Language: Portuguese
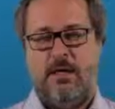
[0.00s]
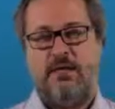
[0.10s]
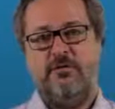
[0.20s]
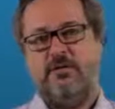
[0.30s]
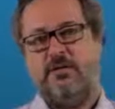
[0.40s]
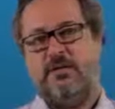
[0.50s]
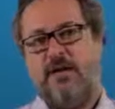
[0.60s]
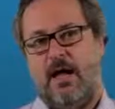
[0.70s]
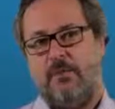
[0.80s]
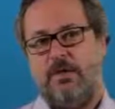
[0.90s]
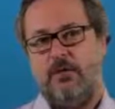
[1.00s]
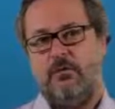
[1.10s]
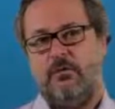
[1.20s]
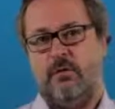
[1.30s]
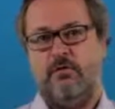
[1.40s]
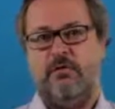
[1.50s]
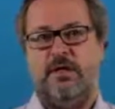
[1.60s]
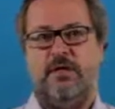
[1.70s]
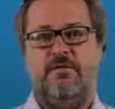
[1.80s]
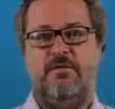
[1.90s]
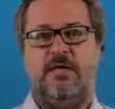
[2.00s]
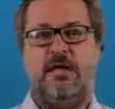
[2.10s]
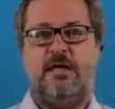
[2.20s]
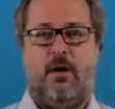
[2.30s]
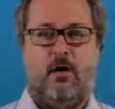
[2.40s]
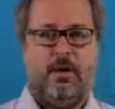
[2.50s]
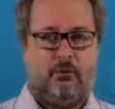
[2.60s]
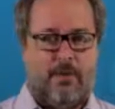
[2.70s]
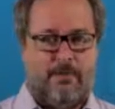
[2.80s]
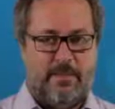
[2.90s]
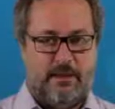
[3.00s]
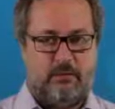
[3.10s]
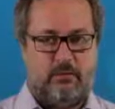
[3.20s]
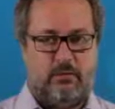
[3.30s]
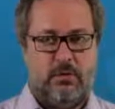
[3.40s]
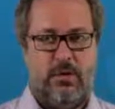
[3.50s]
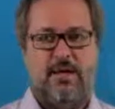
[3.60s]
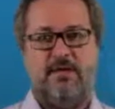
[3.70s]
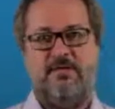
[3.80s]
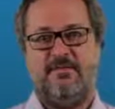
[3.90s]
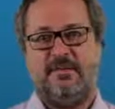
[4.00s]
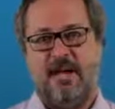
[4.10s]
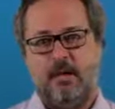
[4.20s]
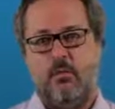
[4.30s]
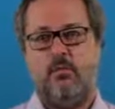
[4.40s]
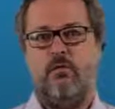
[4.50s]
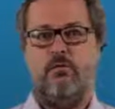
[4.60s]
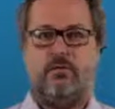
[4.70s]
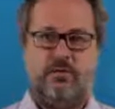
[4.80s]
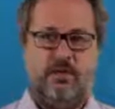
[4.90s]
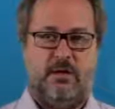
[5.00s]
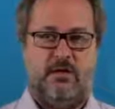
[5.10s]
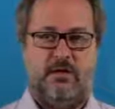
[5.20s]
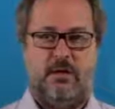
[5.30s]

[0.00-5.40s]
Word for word: ele diz que ter amigos não significa que na hora do aperto eles estarão com você,